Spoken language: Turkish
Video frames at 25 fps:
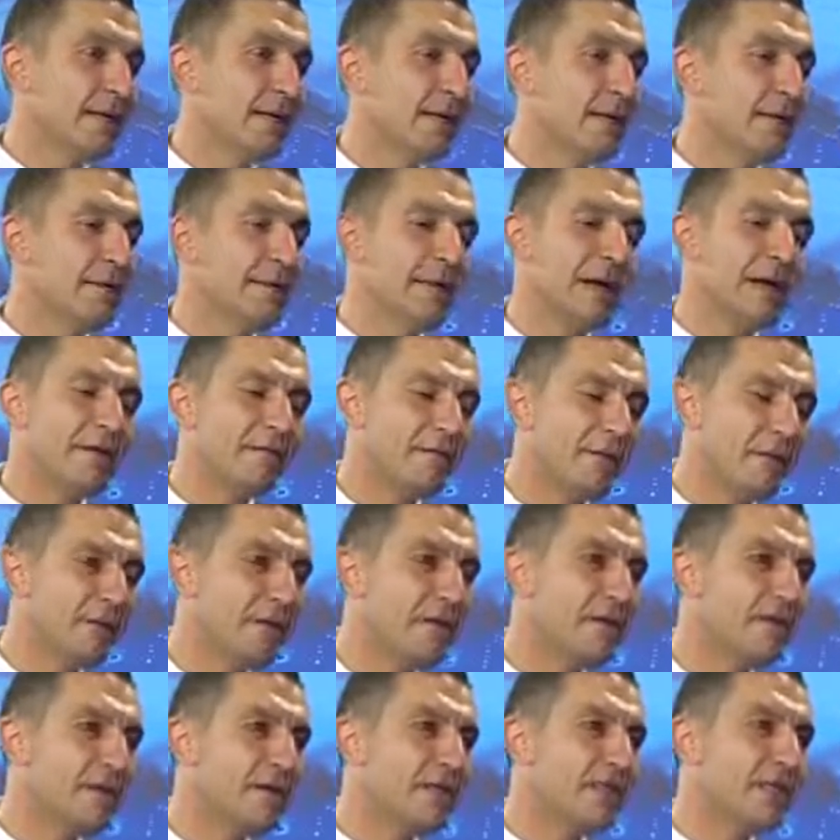E, ben
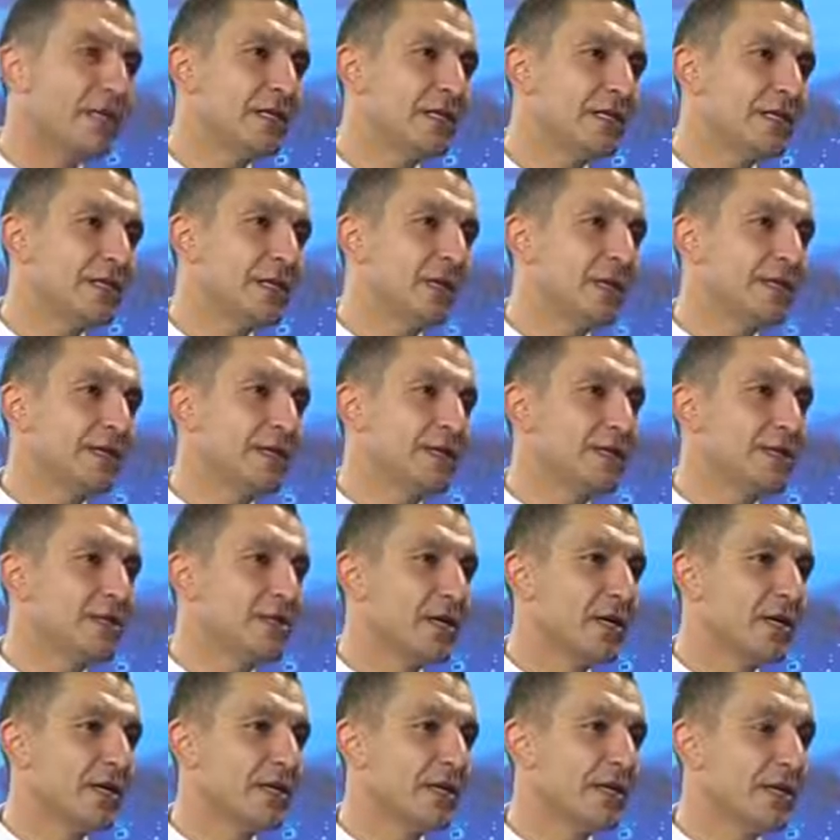Fed'in aceleci
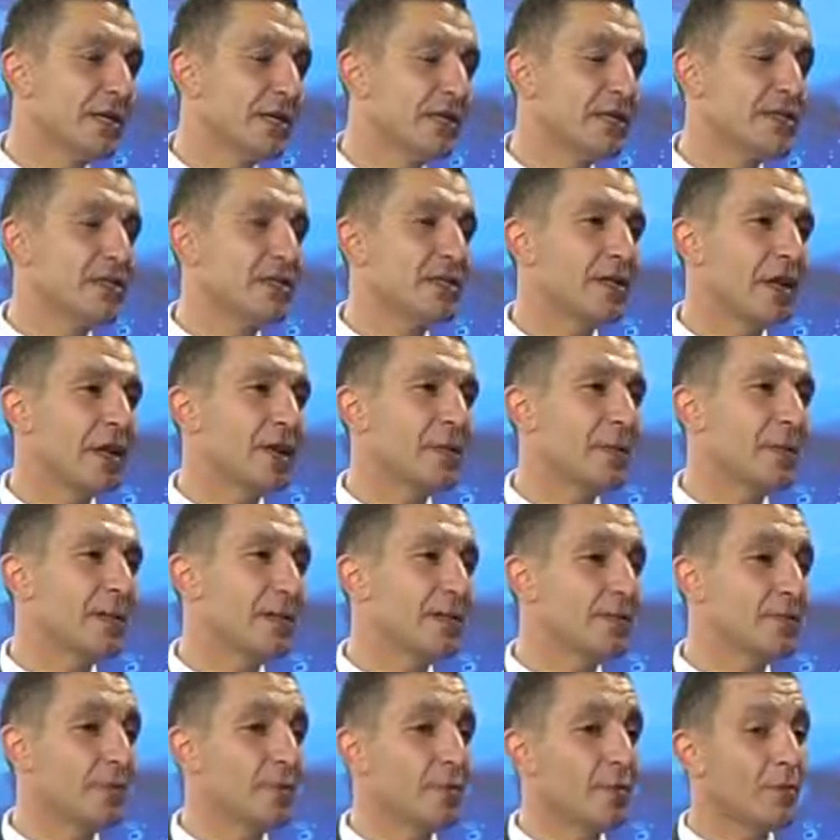davranacağını hiç tahmin
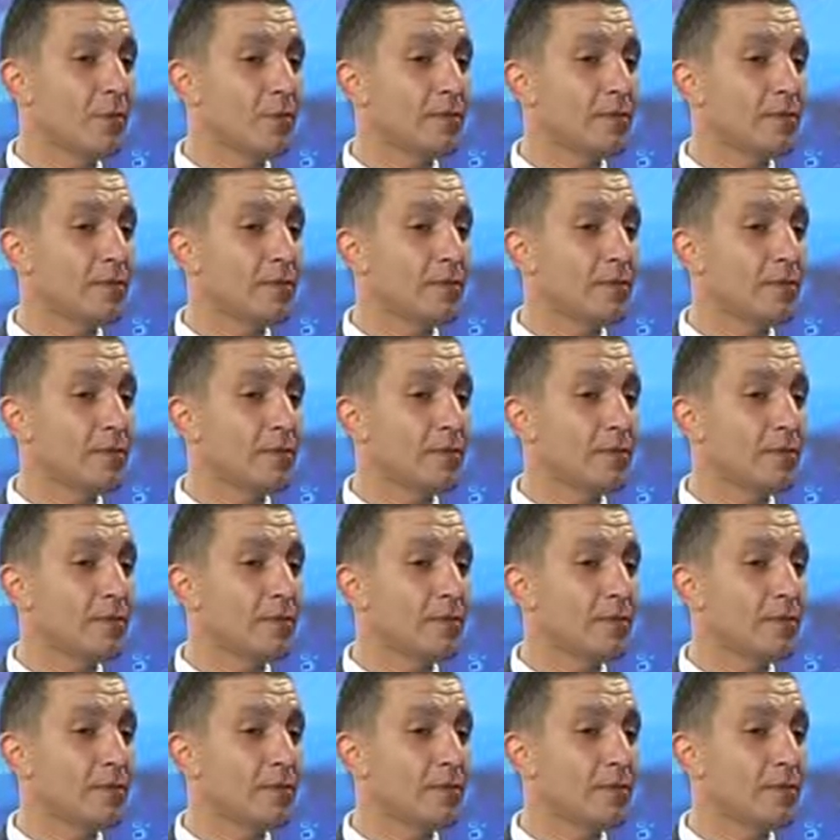etmiyorum.